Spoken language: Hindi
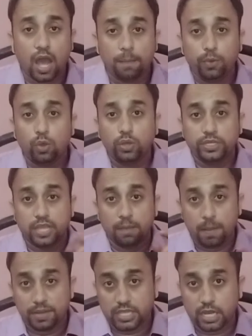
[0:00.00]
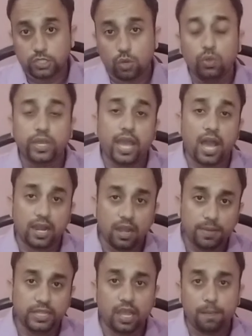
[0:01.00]
आप लोगों को ये मैं बताना चलूँ कि
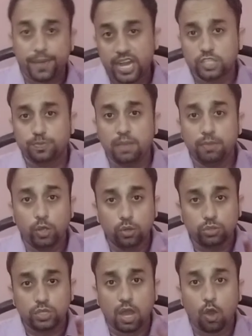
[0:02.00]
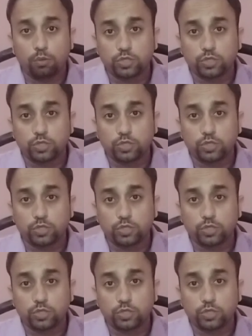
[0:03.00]
अगले बंदे के पास भी ब्लूटूथ का